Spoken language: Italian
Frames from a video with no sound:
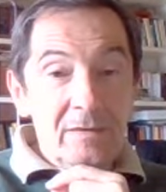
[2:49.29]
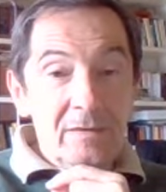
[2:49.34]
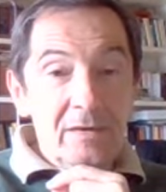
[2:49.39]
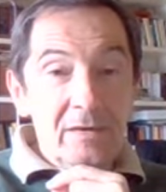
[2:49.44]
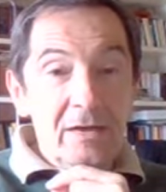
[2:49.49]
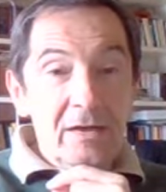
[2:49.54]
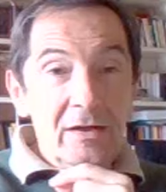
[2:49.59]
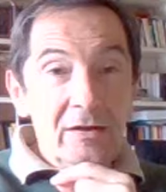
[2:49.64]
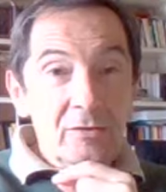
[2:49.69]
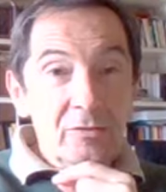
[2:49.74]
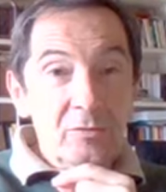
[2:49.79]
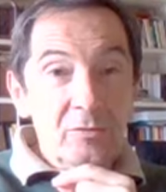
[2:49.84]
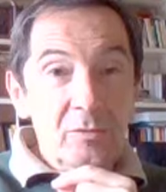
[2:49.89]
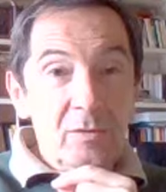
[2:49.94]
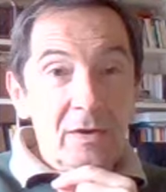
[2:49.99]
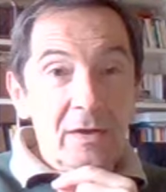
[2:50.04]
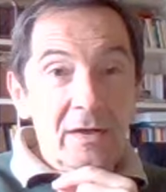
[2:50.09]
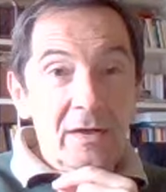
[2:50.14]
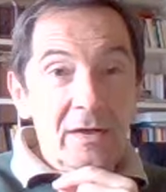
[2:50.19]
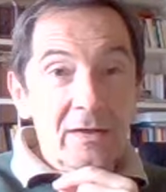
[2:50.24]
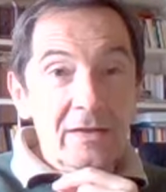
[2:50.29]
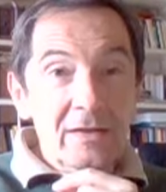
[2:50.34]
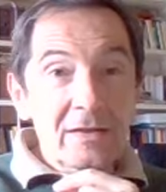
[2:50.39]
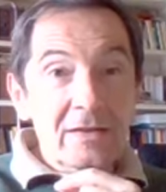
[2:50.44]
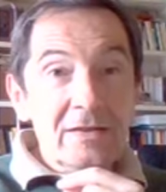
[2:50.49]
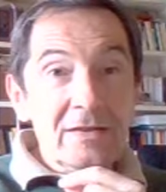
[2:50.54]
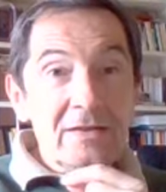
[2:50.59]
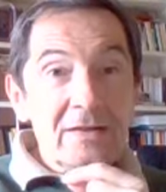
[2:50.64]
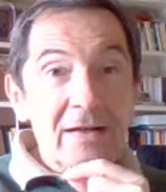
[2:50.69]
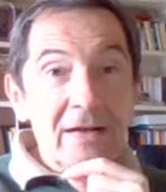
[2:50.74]
nella sua
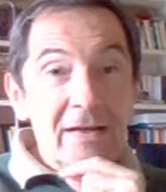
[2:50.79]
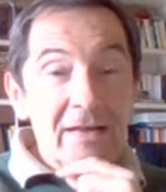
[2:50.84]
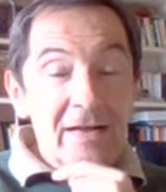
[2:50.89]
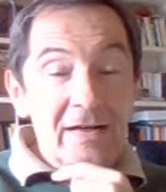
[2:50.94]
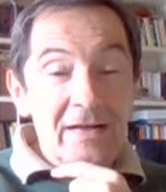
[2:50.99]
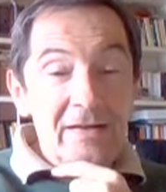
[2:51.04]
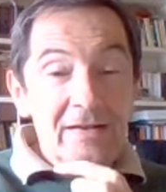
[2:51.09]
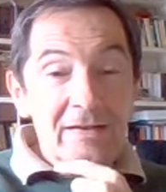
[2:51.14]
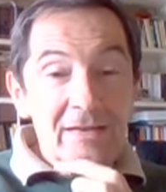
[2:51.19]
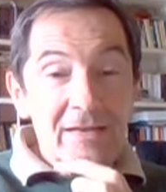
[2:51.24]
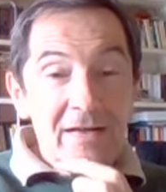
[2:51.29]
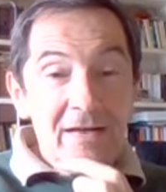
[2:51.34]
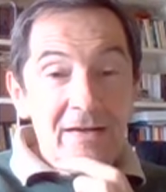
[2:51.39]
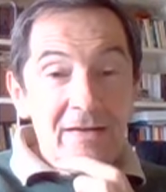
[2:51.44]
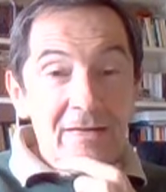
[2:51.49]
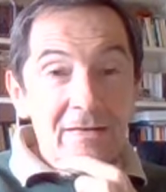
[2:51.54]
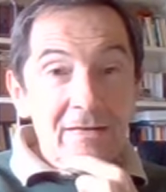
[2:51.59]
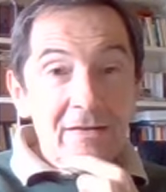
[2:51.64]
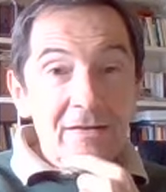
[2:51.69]
sacralità,